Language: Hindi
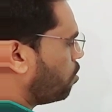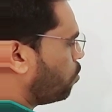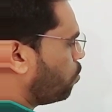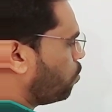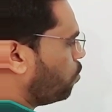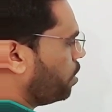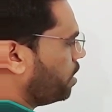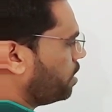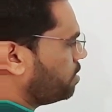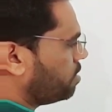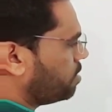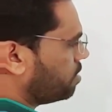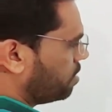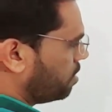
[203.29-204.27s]
ओ
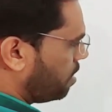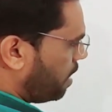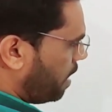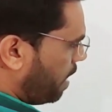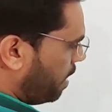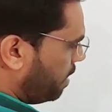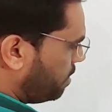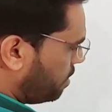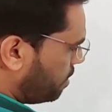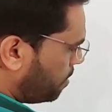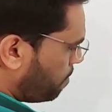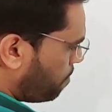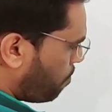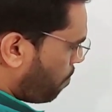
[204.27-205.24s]
एच एच
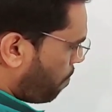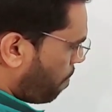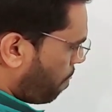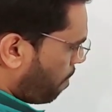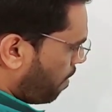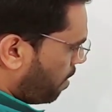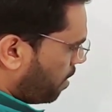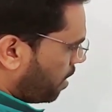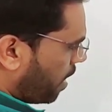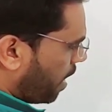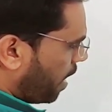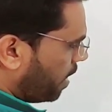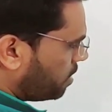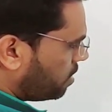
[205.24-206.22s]

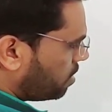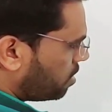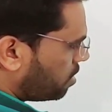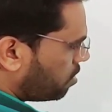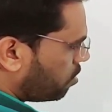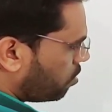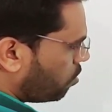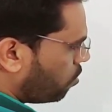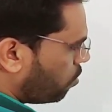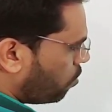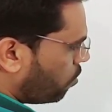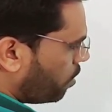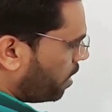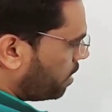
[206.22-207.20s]
एच
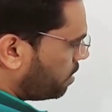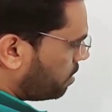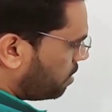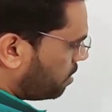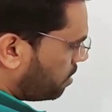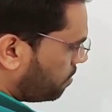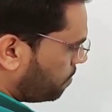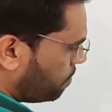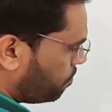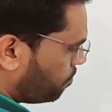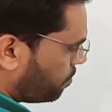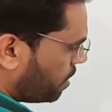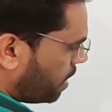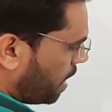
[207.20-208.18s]
ओ एच
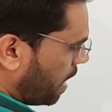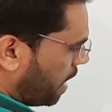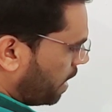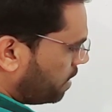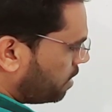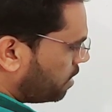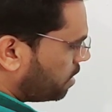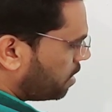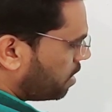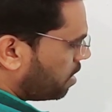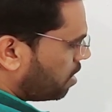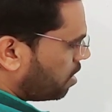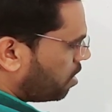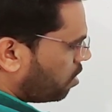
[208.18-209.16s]
एच
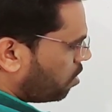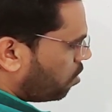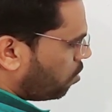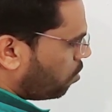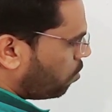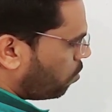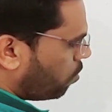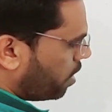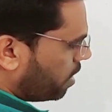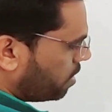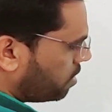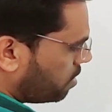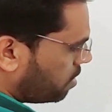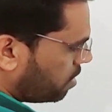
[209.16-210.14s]
ओ
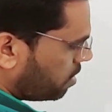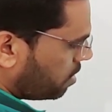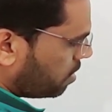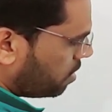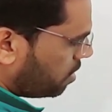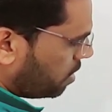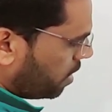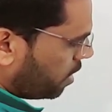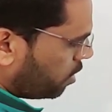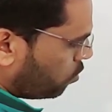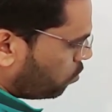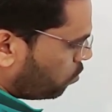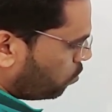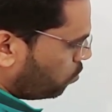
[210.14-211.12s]
एच सी
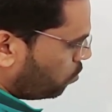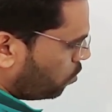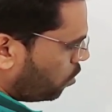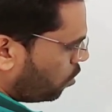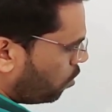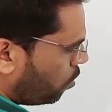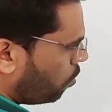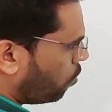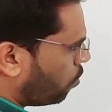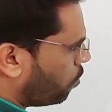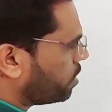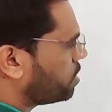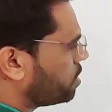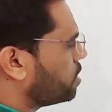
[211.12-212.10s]
एच टू ओ
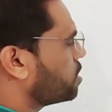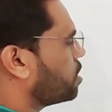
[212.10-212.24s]
OH. इसका